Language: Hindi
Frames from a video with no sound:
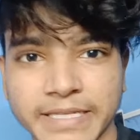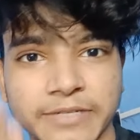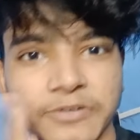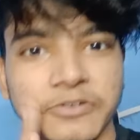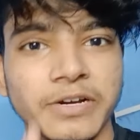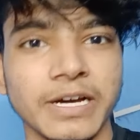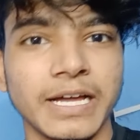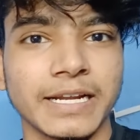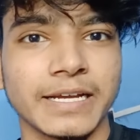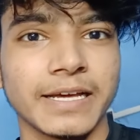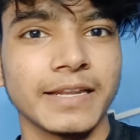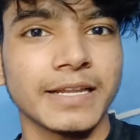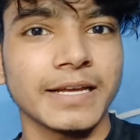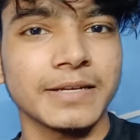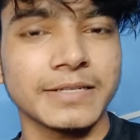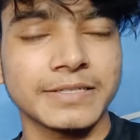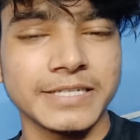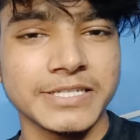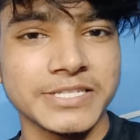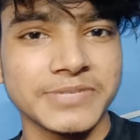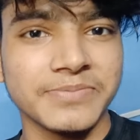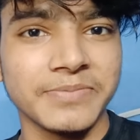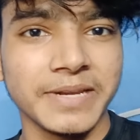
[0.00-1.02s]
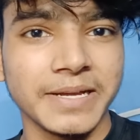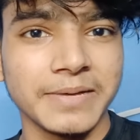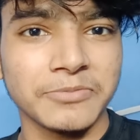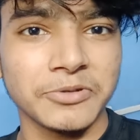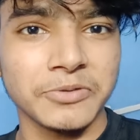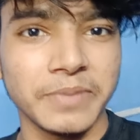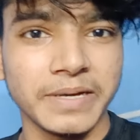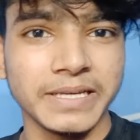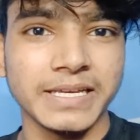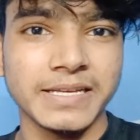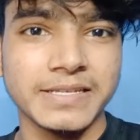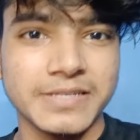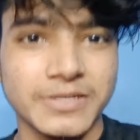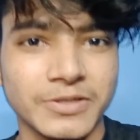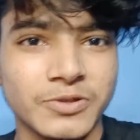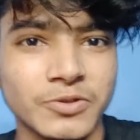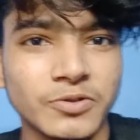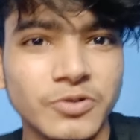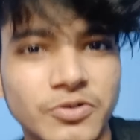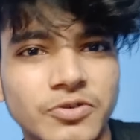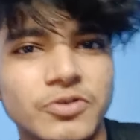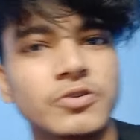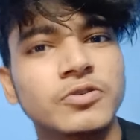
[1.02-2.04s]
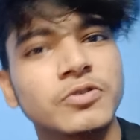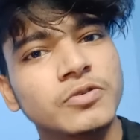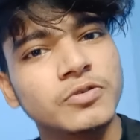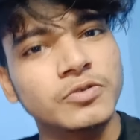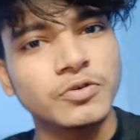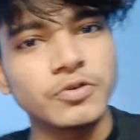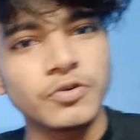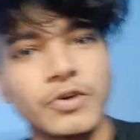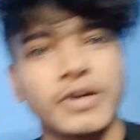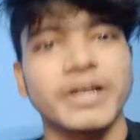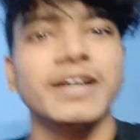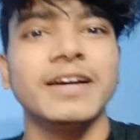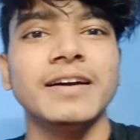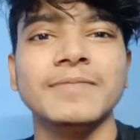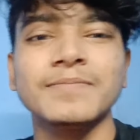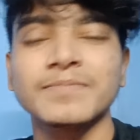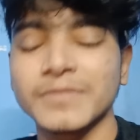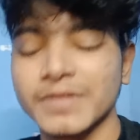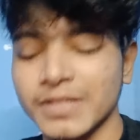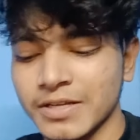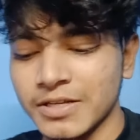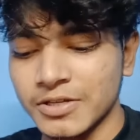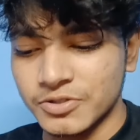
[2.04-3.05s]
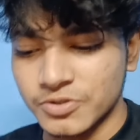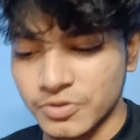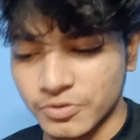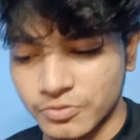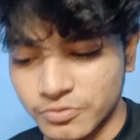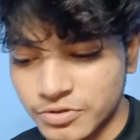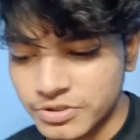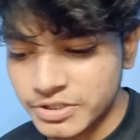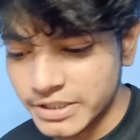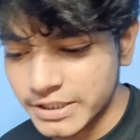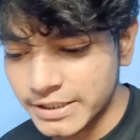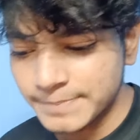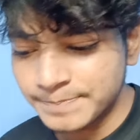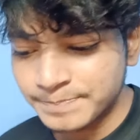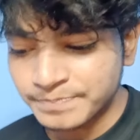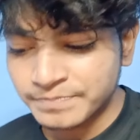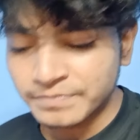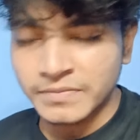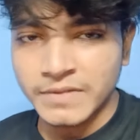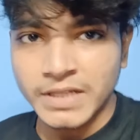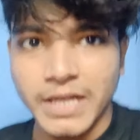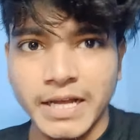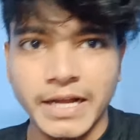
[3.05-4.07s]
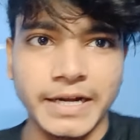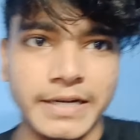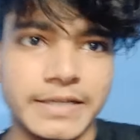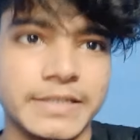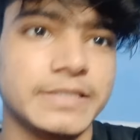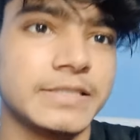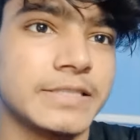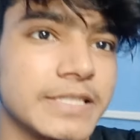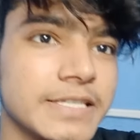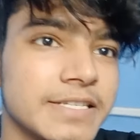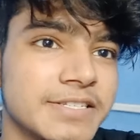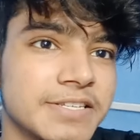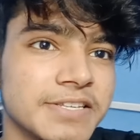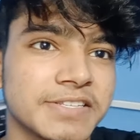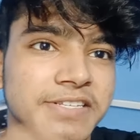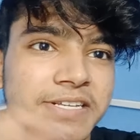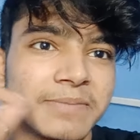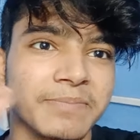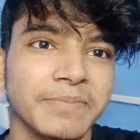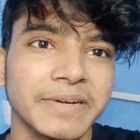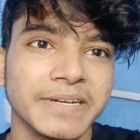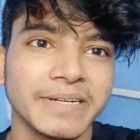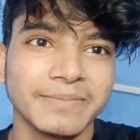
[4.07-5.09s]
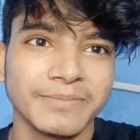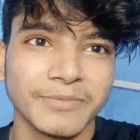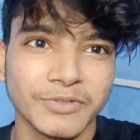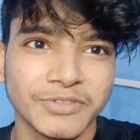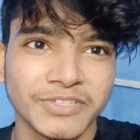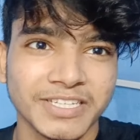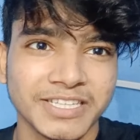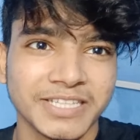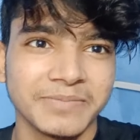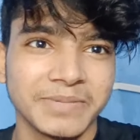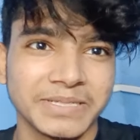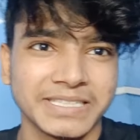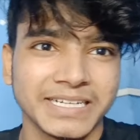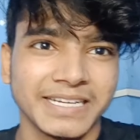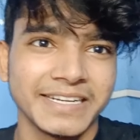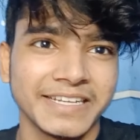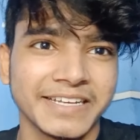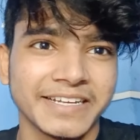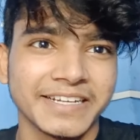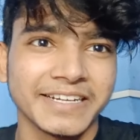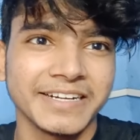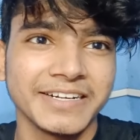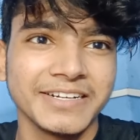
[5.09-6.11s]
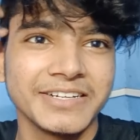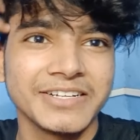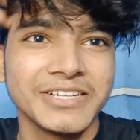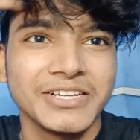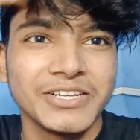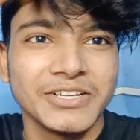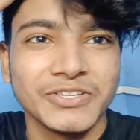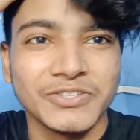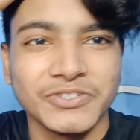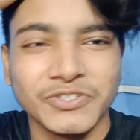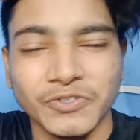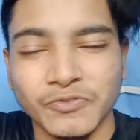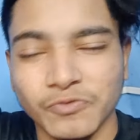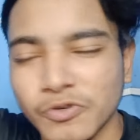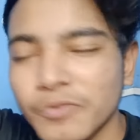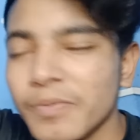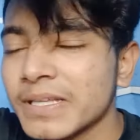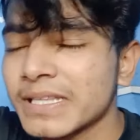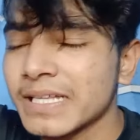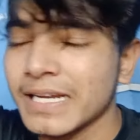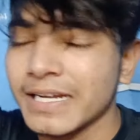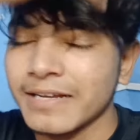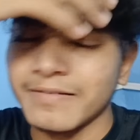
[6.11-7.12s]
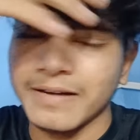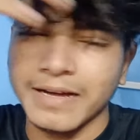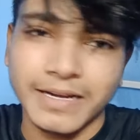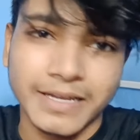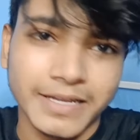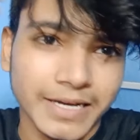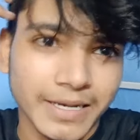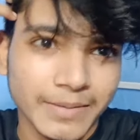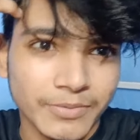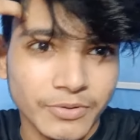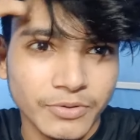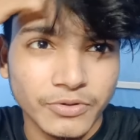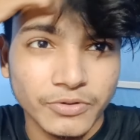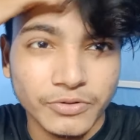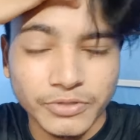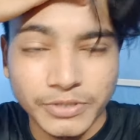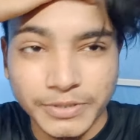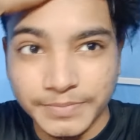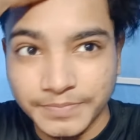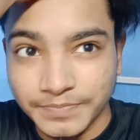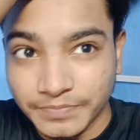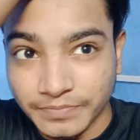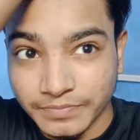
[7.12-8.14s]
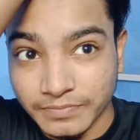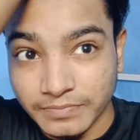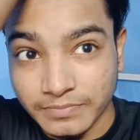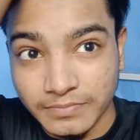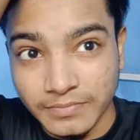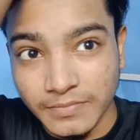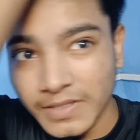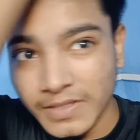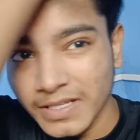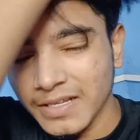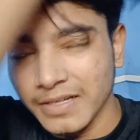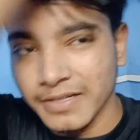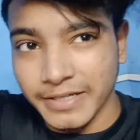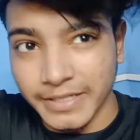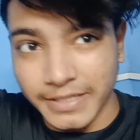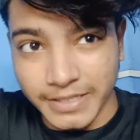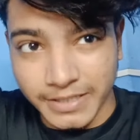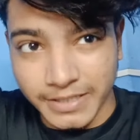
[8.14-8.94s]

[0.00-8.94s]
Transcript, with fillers: हल्का हल्का टच मिला हमको भैया से तो हो गया सो कुछ नहीं एंड जिस चीज़ का मेन मुद्दा था बताने का सो वो बताने वाले हैं आप लोगों को हम ठीक है